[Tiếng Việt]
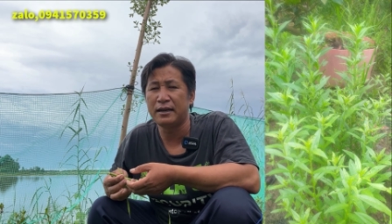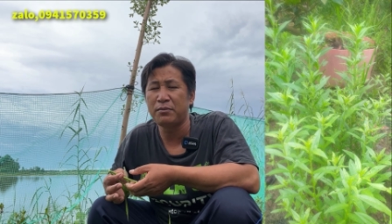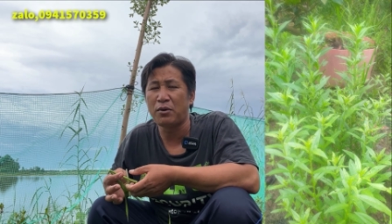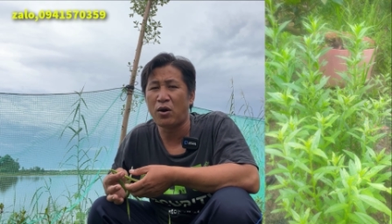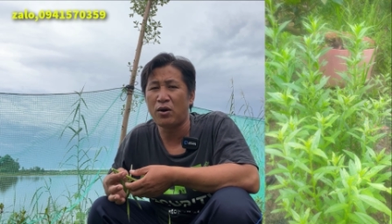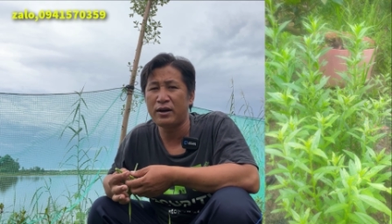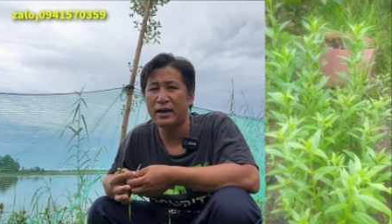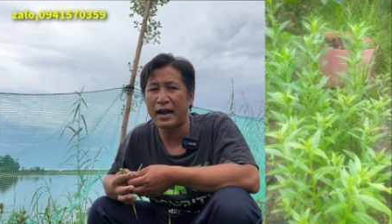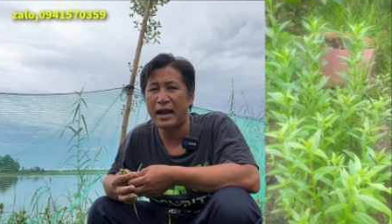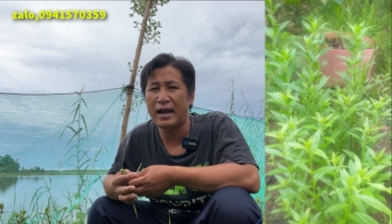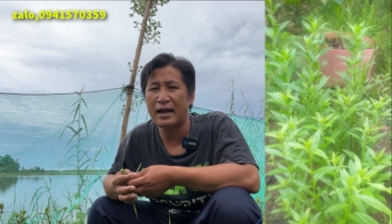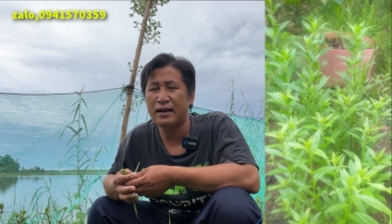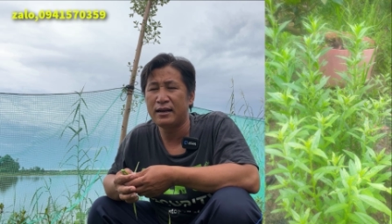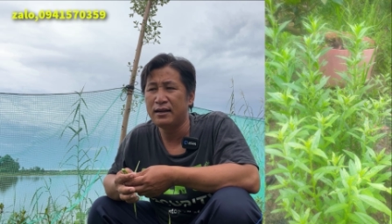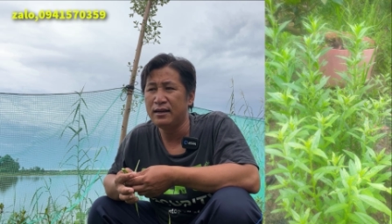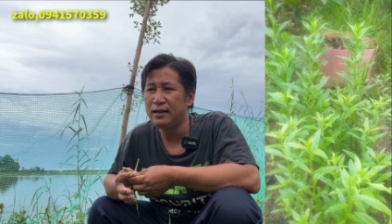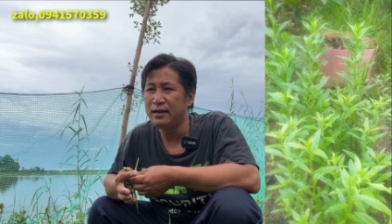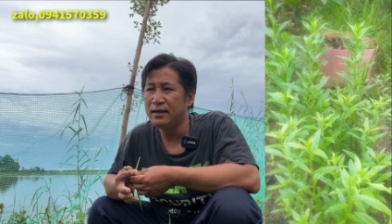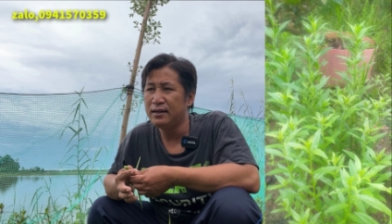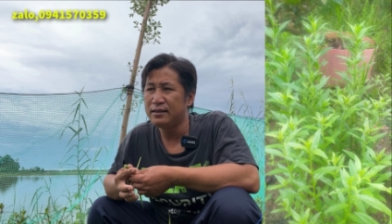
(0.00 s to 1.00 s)
để bỏ ra
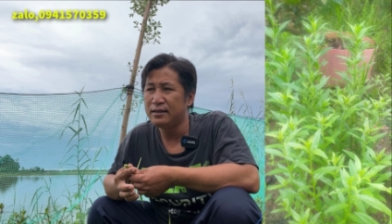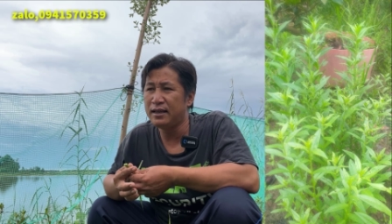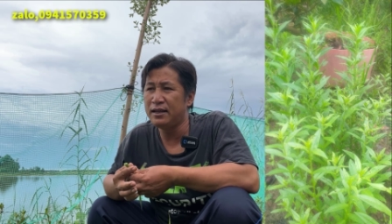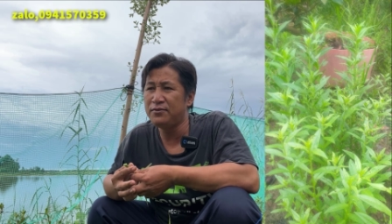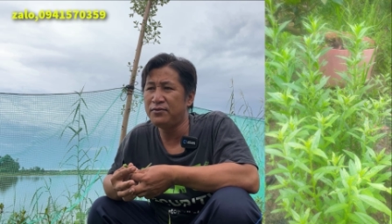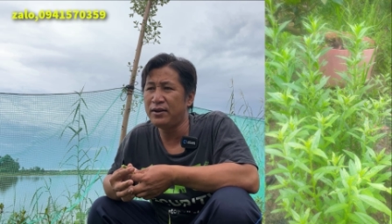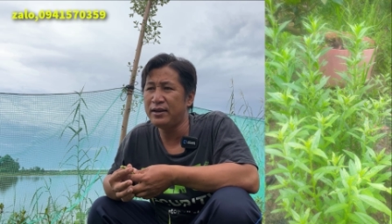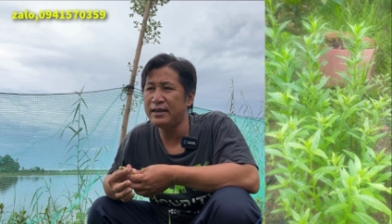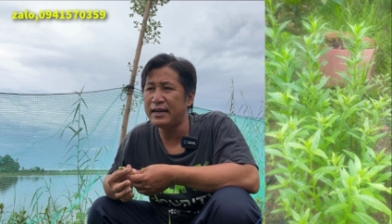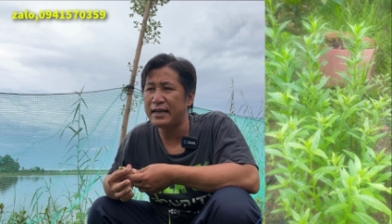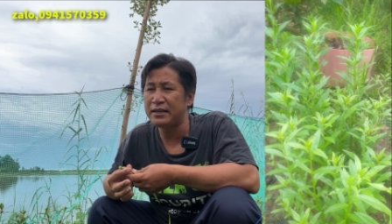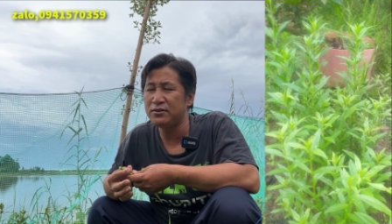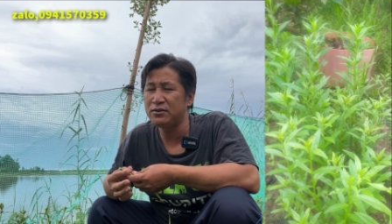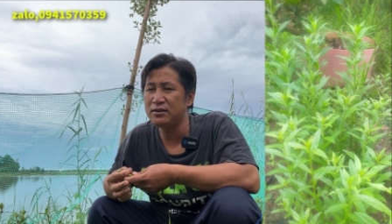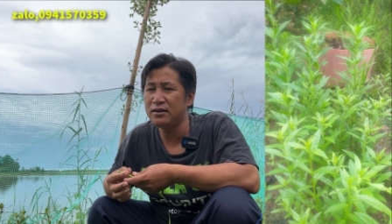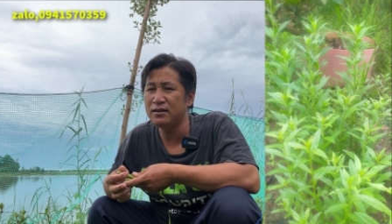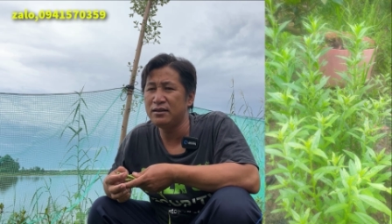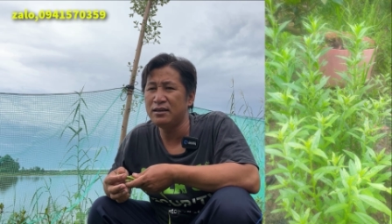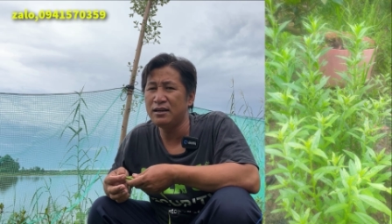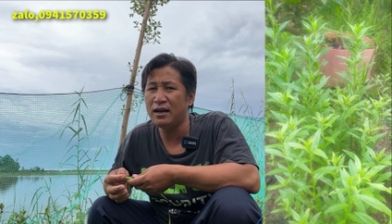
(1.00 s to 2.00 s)
chi phí đây
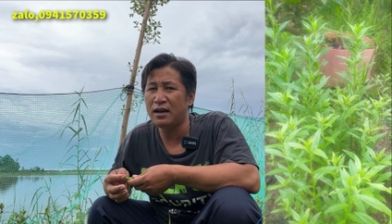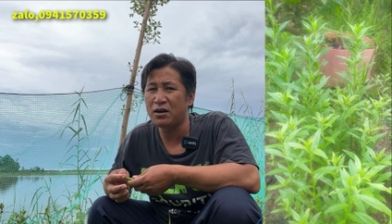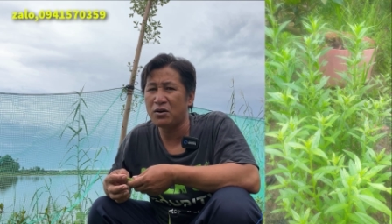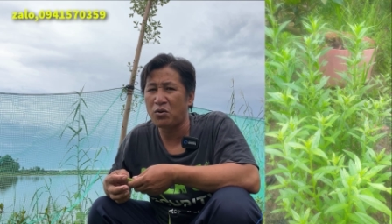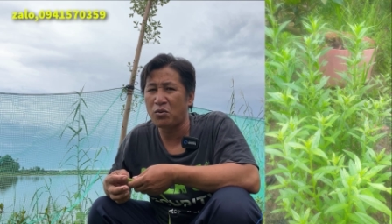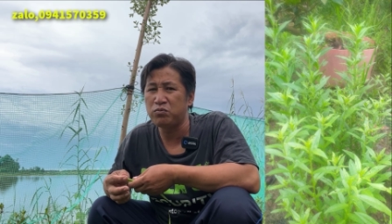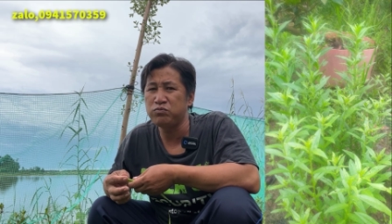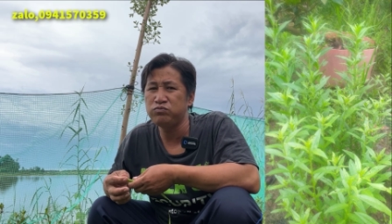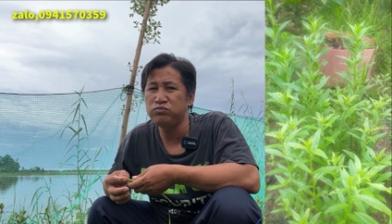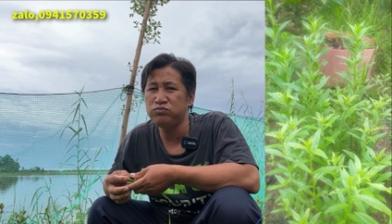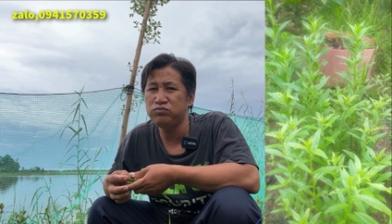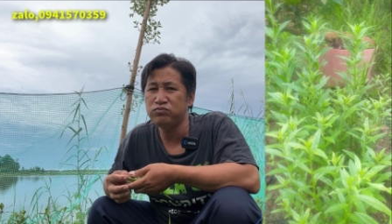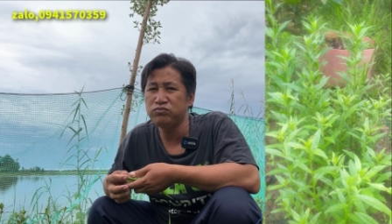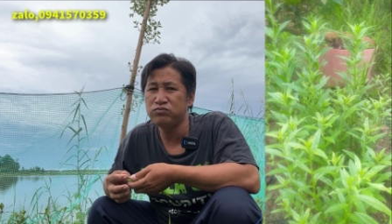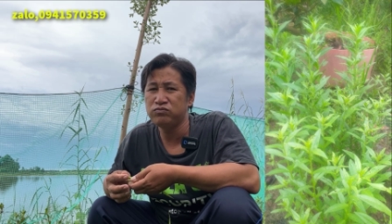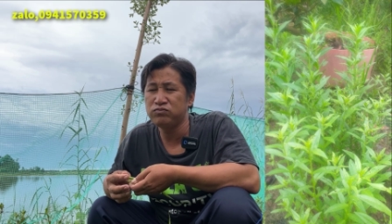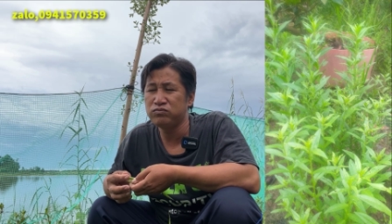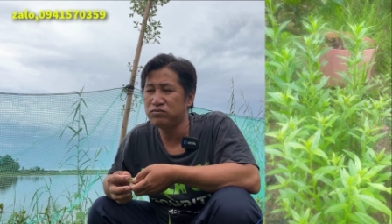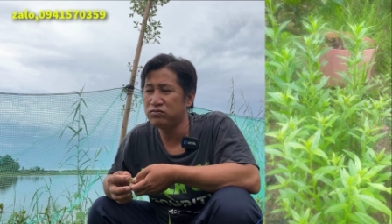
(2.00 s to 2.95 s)
xuống dưới là cũng